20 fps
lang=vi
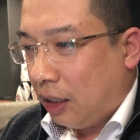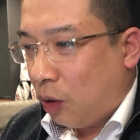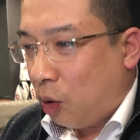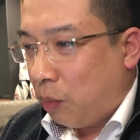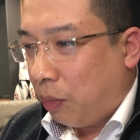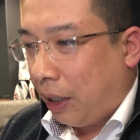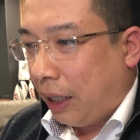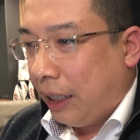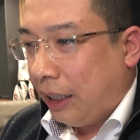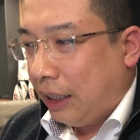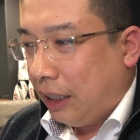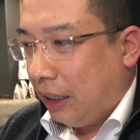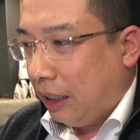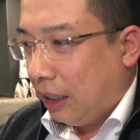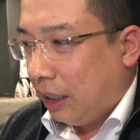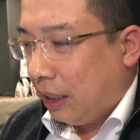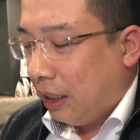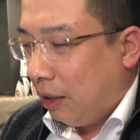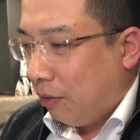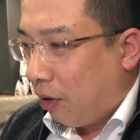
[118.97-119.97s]
hôm nay thì
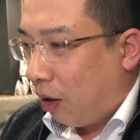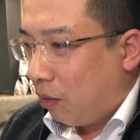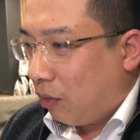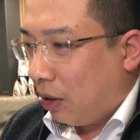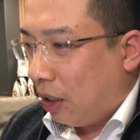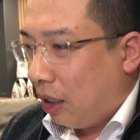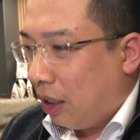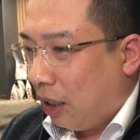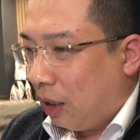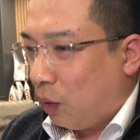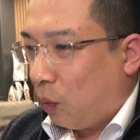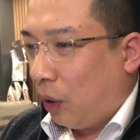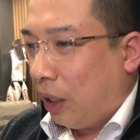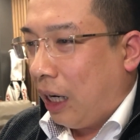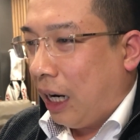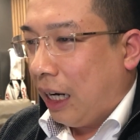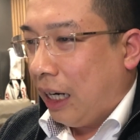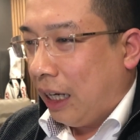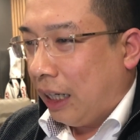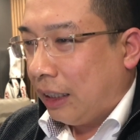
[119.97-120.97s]
uh, hy vọng là lần quay
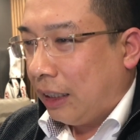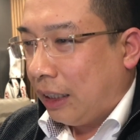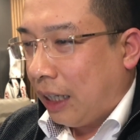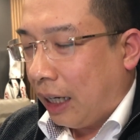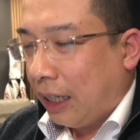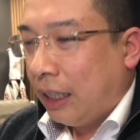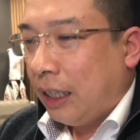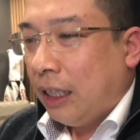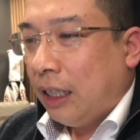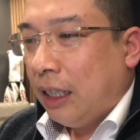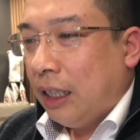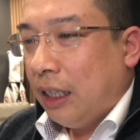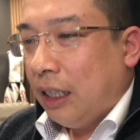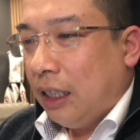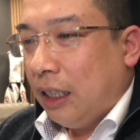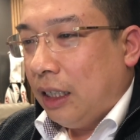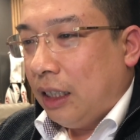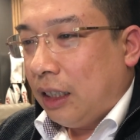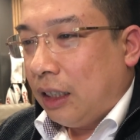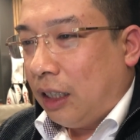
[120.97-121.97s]
lại lần này
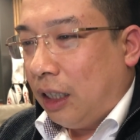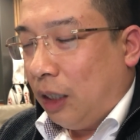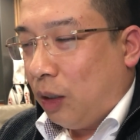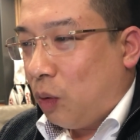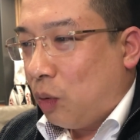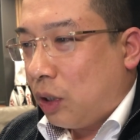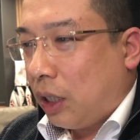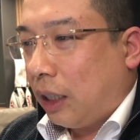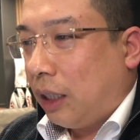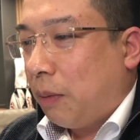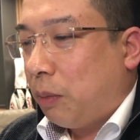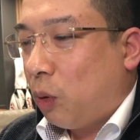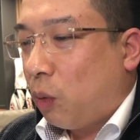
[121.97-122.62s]
thì cũng sẽ tiếp